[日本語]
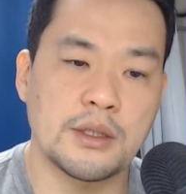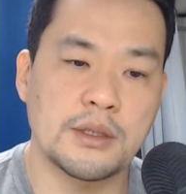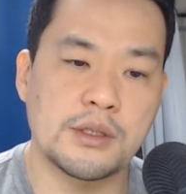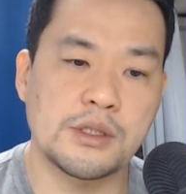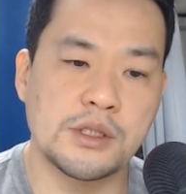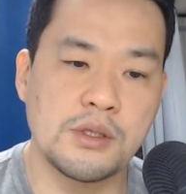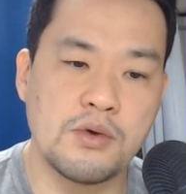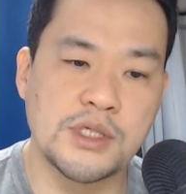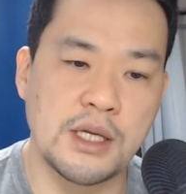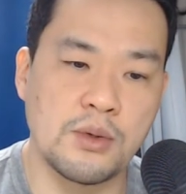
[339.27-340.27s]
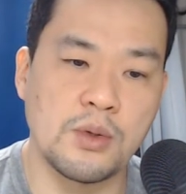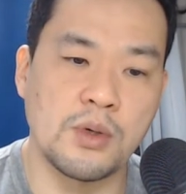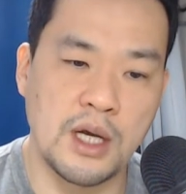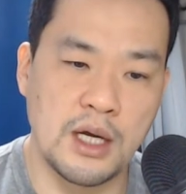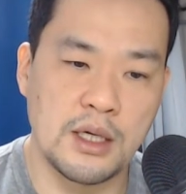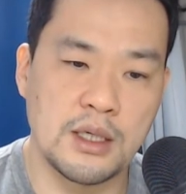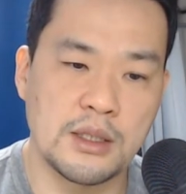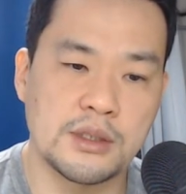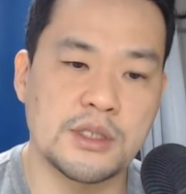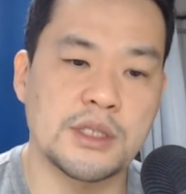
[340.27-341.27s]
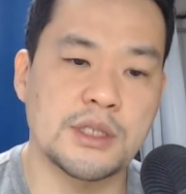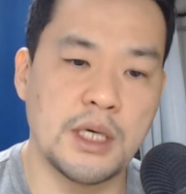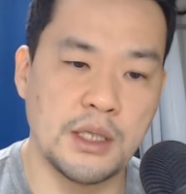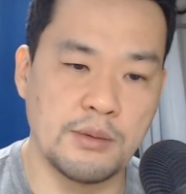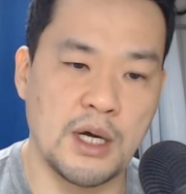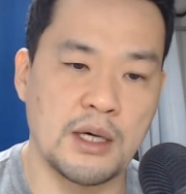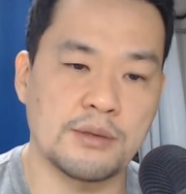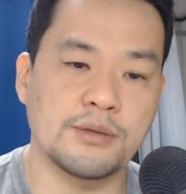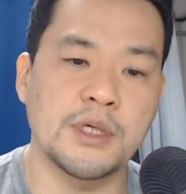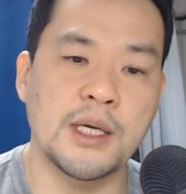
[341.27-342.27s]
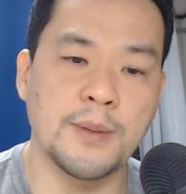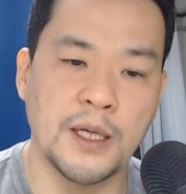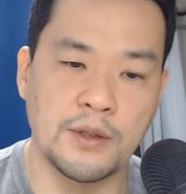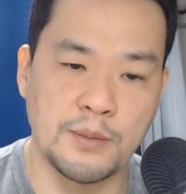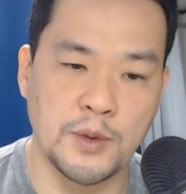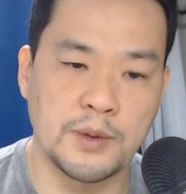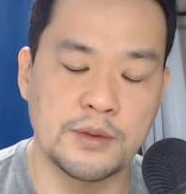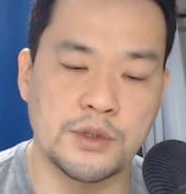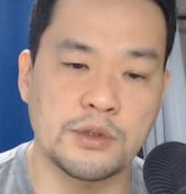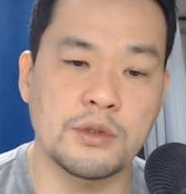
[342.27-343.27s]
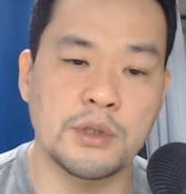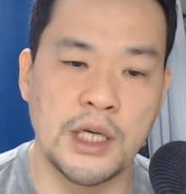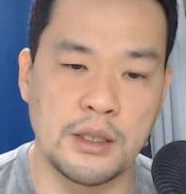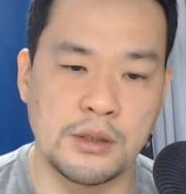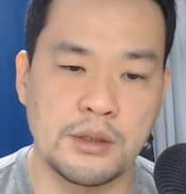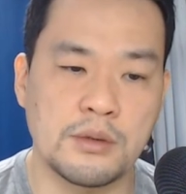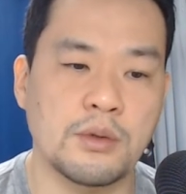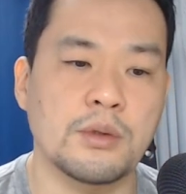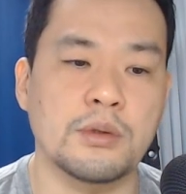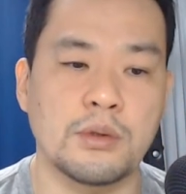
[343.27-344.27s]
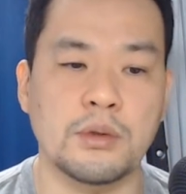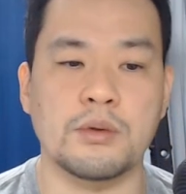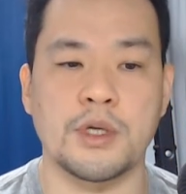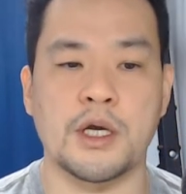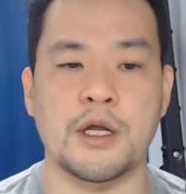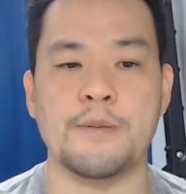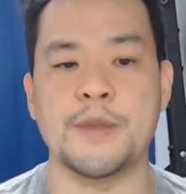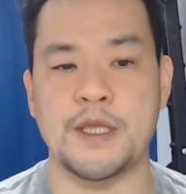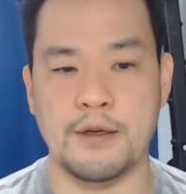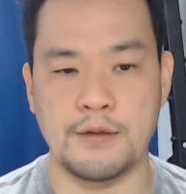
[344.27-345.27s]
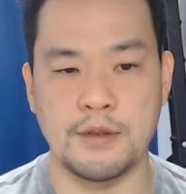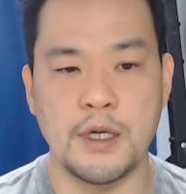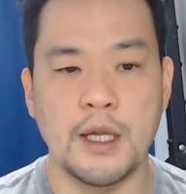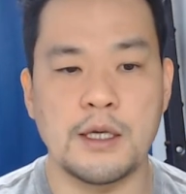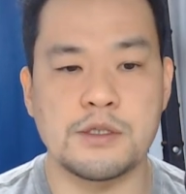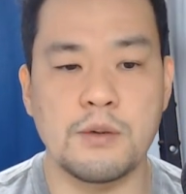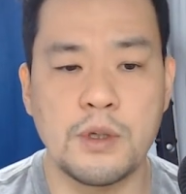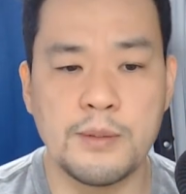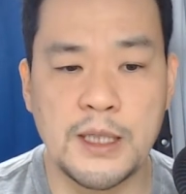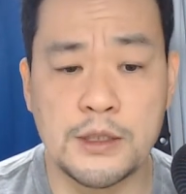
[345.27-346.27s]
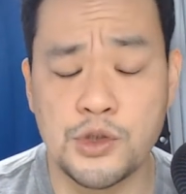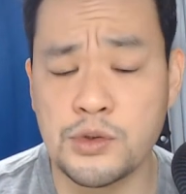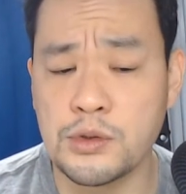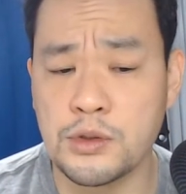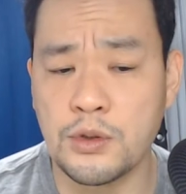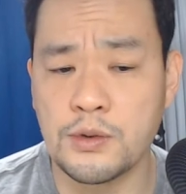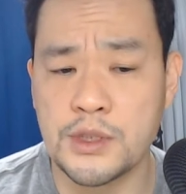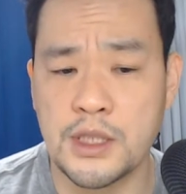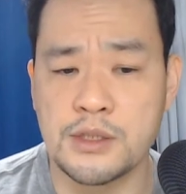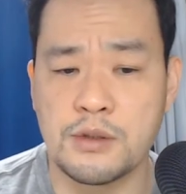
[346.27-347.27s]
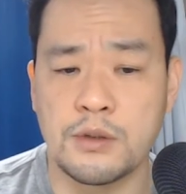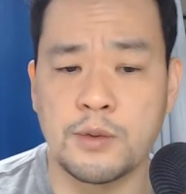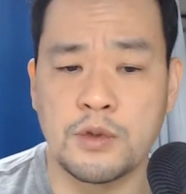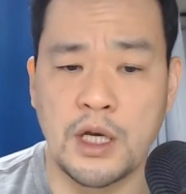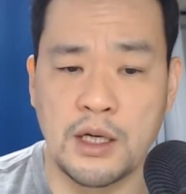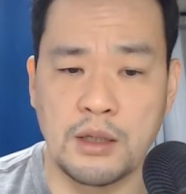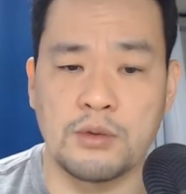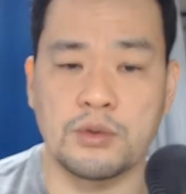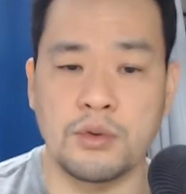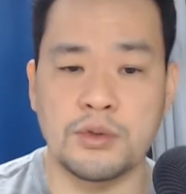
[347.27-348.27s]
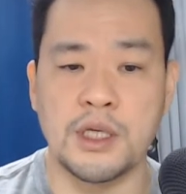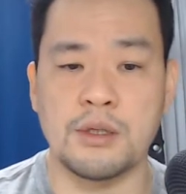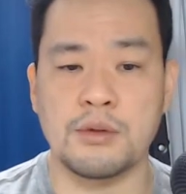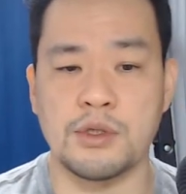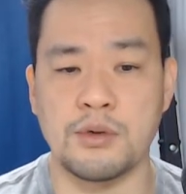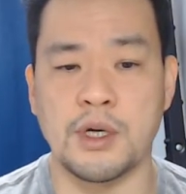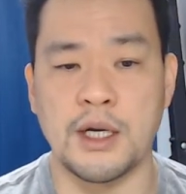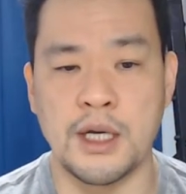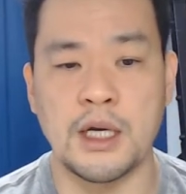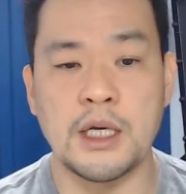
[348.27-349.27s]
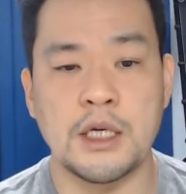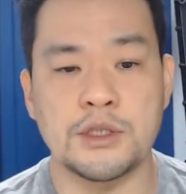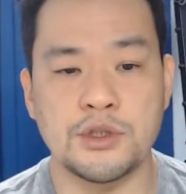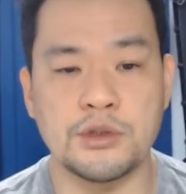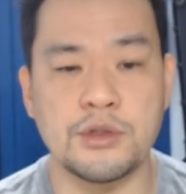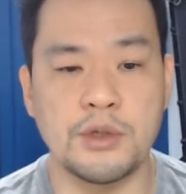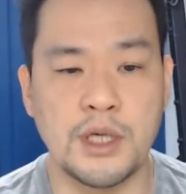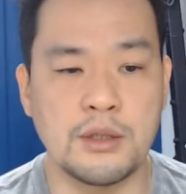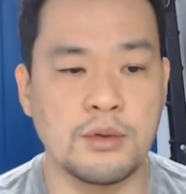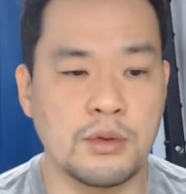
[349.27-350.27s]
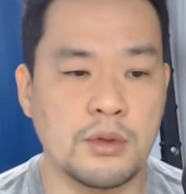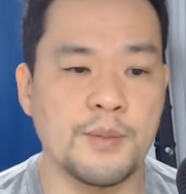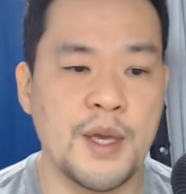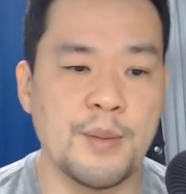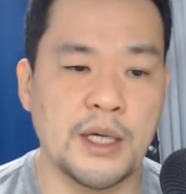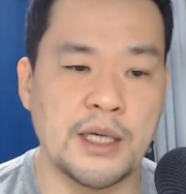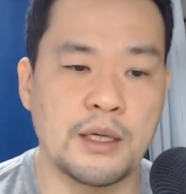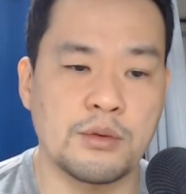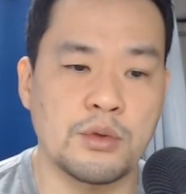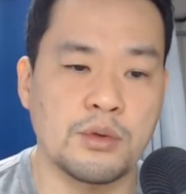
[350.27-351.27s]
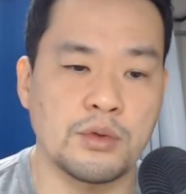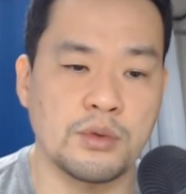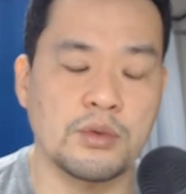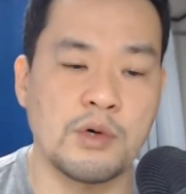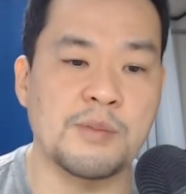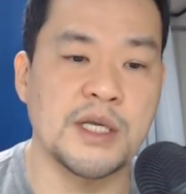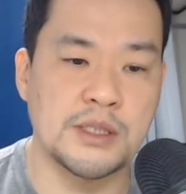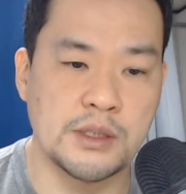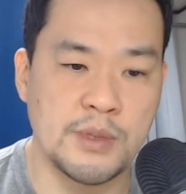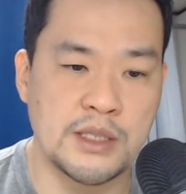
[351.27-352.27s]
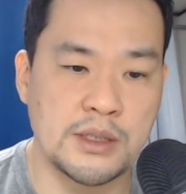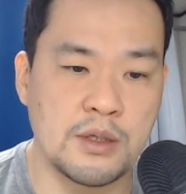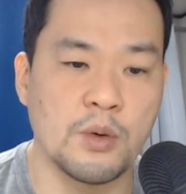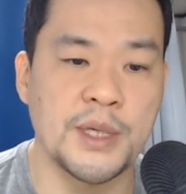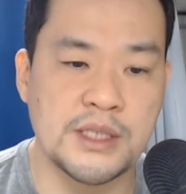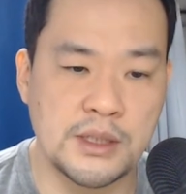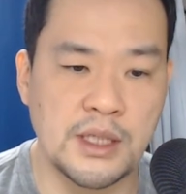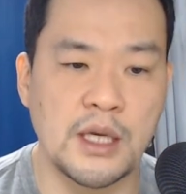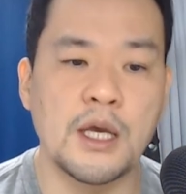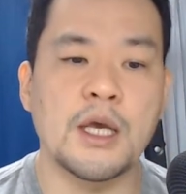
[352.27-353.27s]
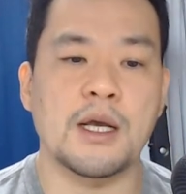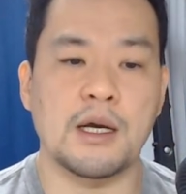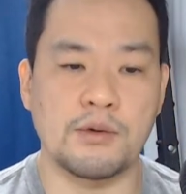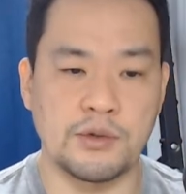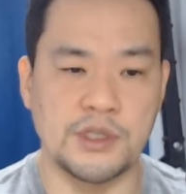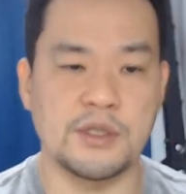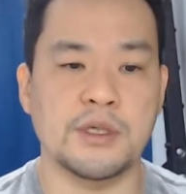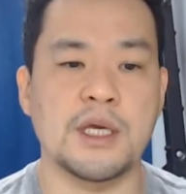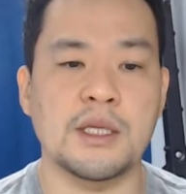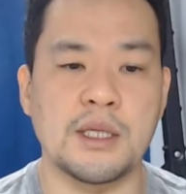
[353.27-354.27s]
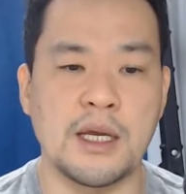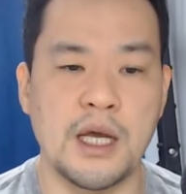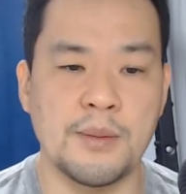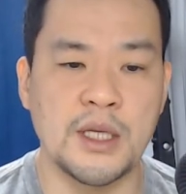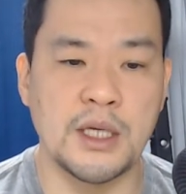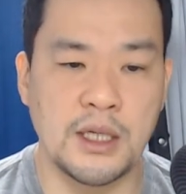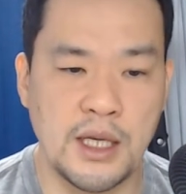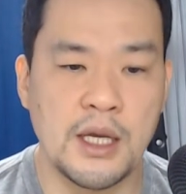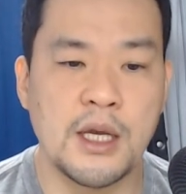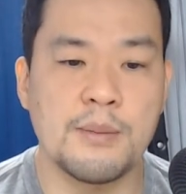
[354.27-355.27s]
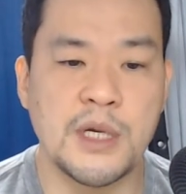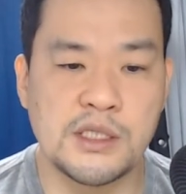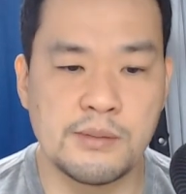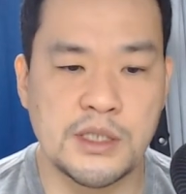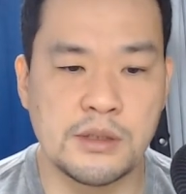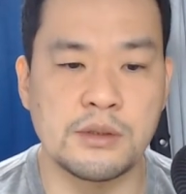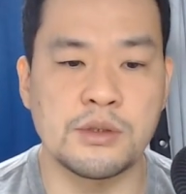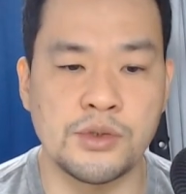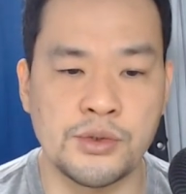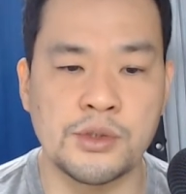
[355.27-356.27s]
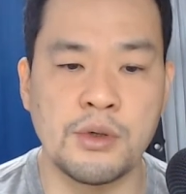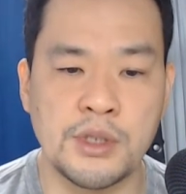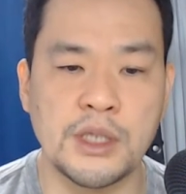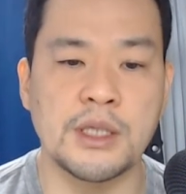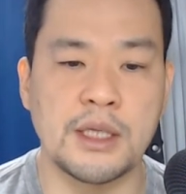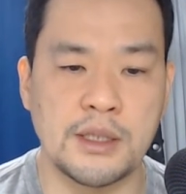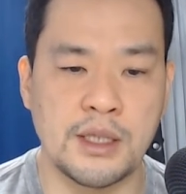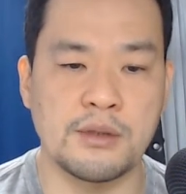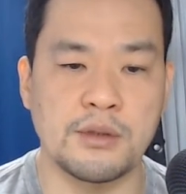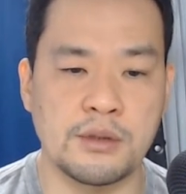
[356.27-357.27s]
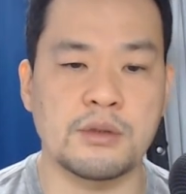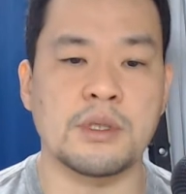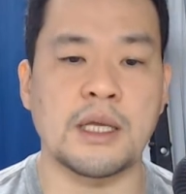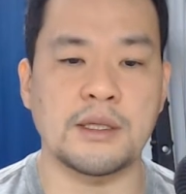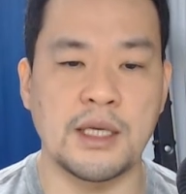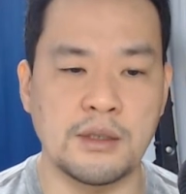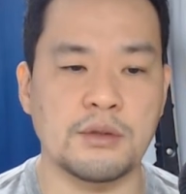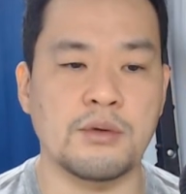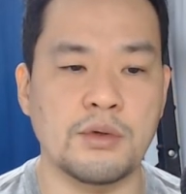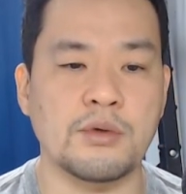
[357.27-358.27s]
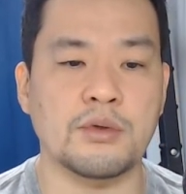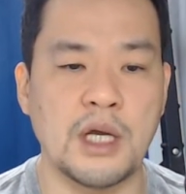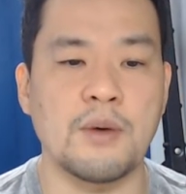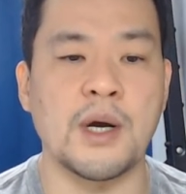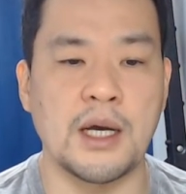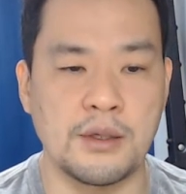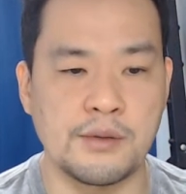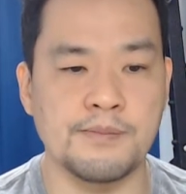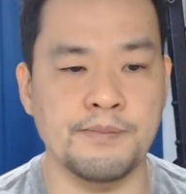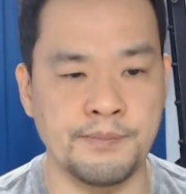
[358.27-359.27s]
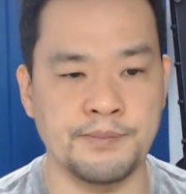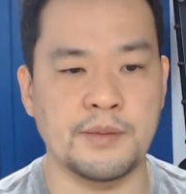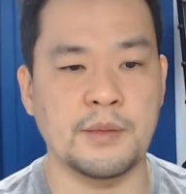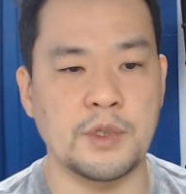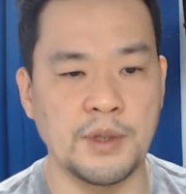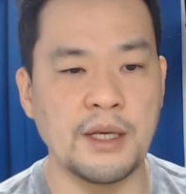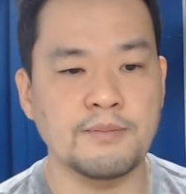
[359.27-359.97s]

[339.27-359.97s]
強さの方が実際にはフレーバーよりも重要であるということをこれから見ていく。その意味で宗教性そのものが過去特定の教派や宗教系統のメンバーであるということとは別々、個別に、過去閉じる。現代アメリカでますます重要になってくる、なっているということがわかる。うんとね。